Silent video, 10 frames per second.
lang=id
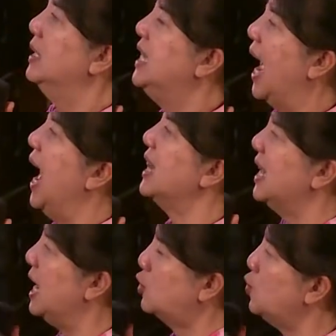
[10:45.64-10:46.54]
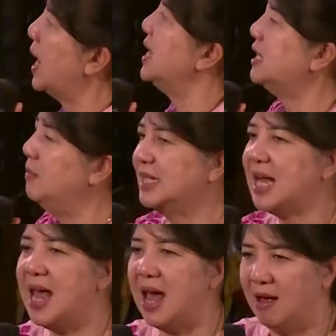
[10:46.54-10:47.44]
jahat gak suka sama
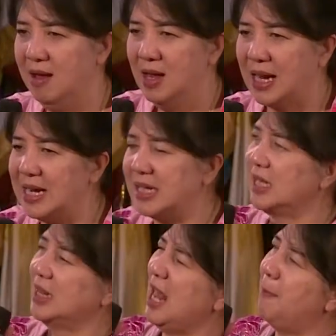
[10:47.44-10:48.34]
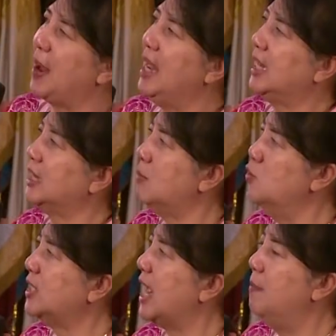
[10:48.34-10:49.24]
saya. Karena setiap kali
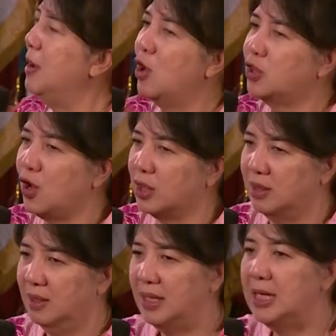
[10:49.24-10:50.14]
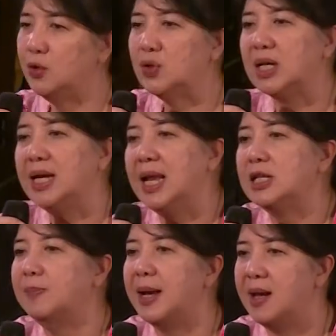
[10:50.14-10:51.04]
ketemu saya melotot. Itu
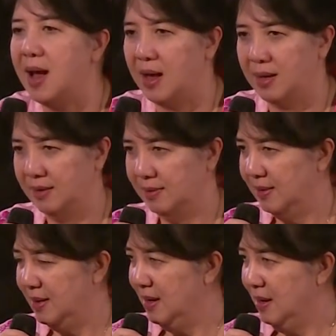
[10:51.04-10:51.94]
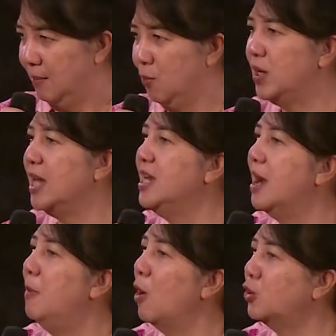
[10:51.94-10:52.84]
sekilas pandang. Mungkin
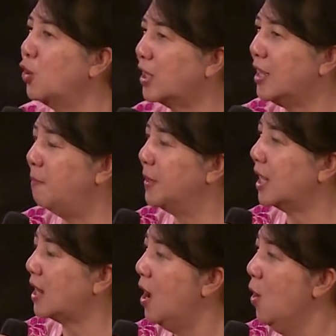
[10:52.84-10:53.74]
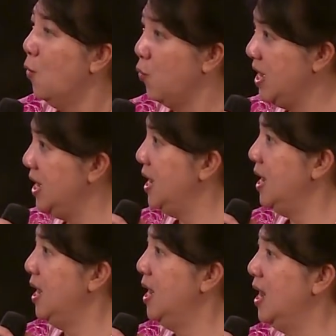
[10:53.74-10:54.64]
dia melotot karena berkata,
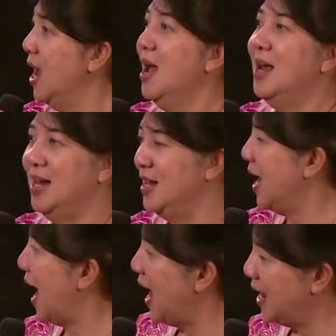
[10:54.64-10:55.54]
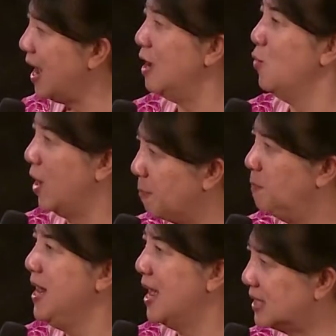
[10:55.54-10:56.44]
wih ini anak luar
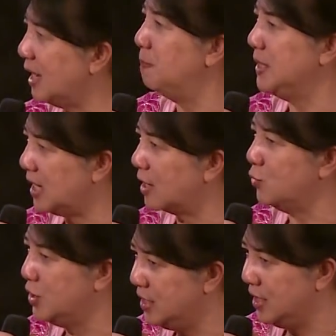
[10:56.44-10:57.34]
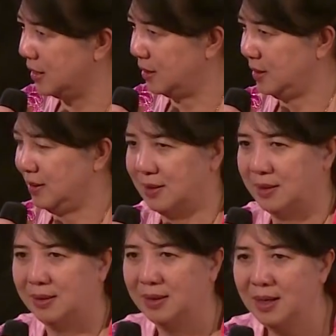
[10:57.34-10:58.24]
biasa bisa kudidik. didik
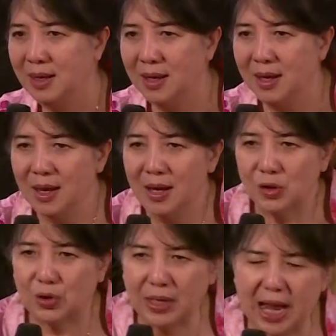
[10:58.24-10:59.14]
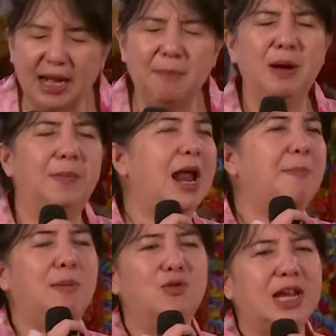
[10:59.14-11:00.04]
Saudara
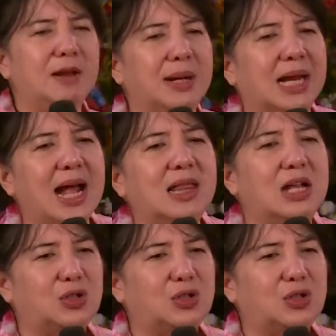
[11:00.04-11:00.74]
beberapa mungkin berkata